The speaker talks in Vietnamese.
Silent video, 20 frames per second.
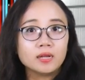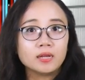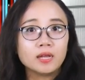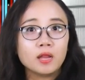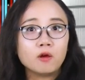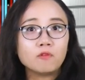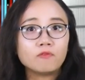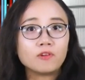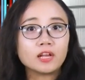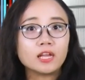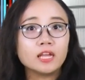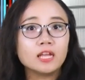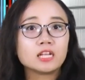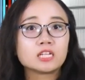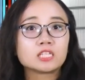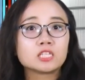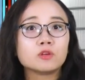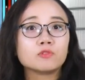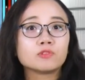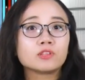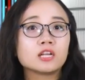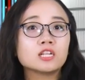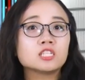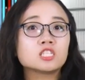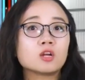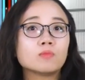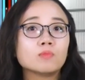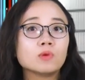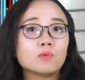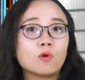Nếu phát hiện triệu
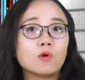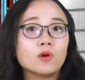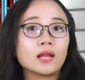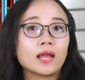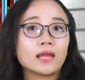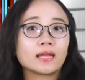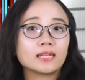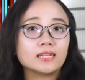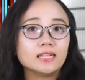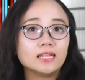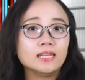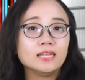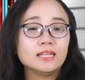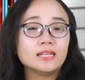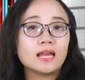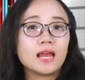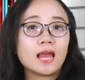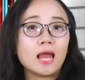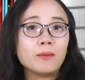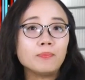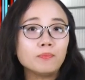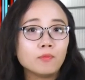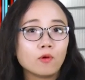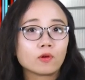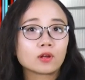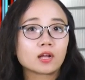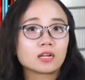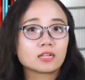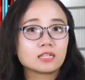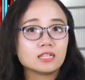chứng trong 14 ngày cách ly, F1
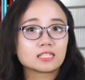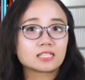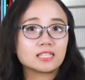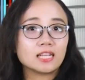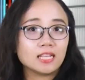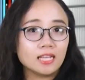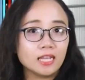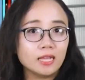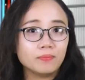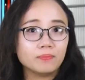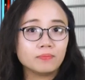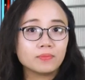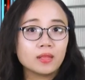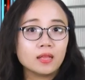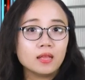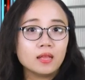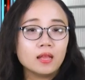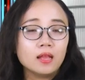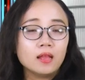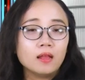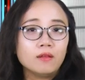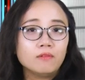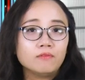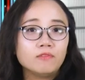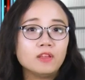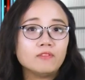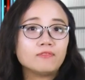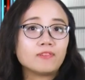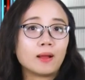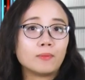cần được xét nghiệm.
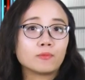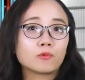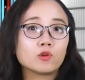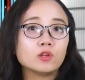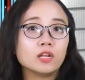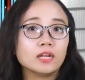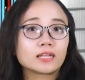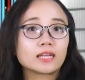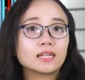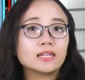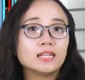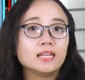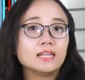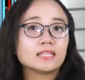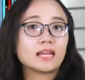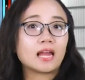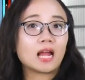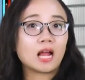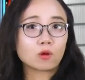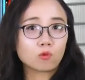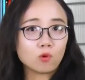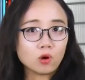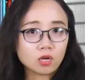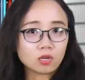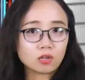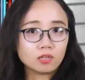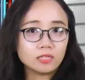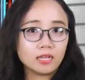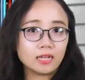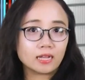Vi phạm quy định cách ly tại Hàn
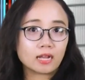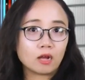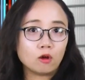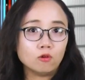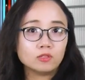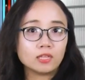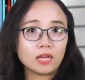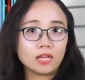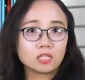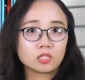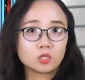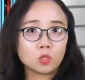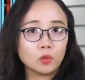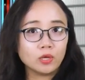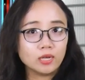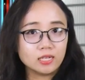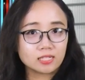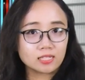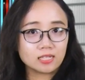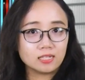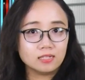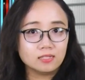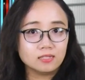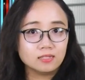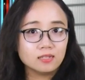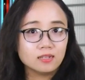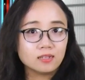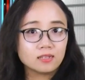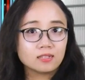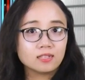Quốc có thể cấu thành tội hình
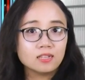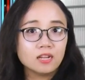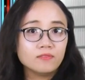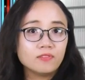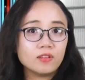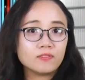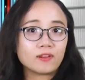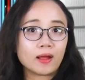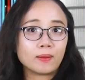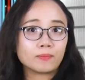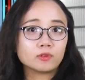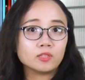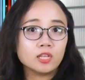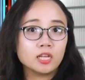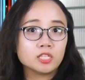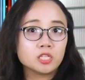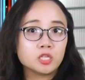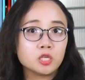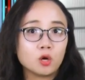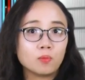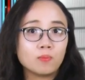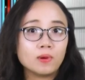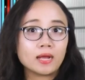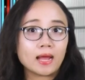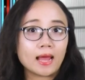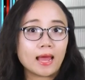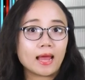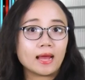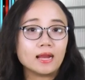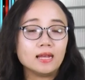sự. Người vi phạm có thể chịu
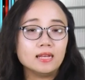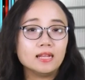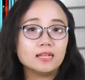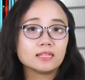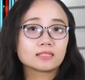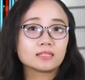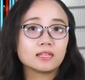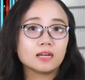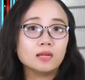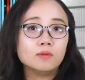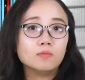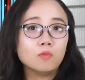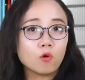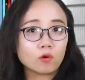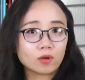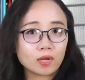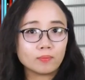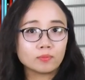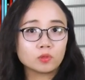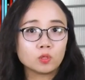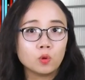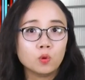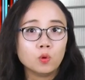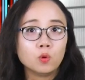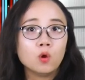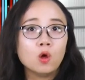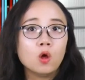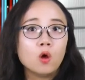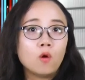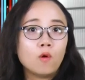mức án lên tới 1 năm
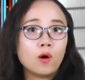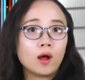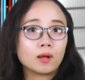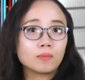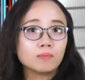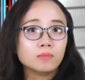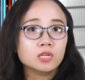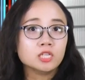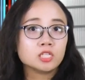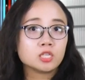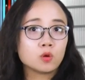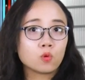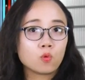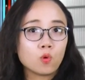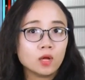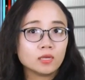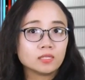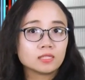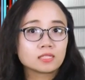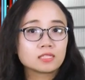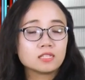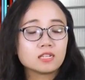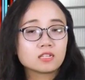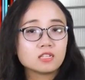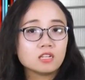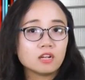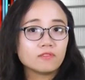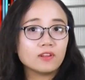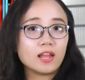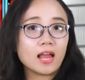tù hoặc 10 triệu won, tương
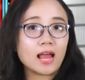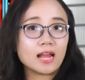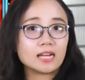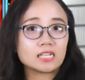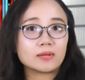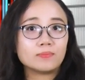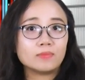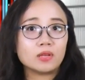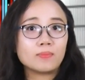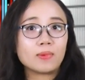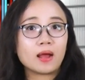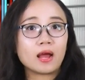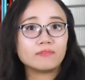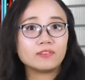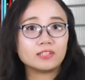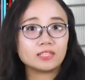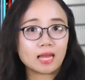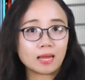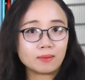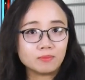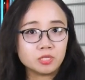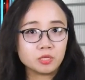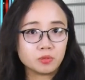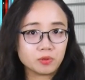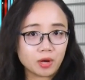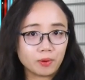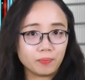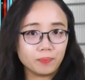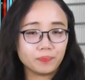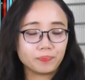đương với 203,8 triệu
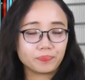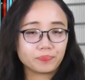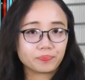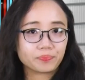đồng.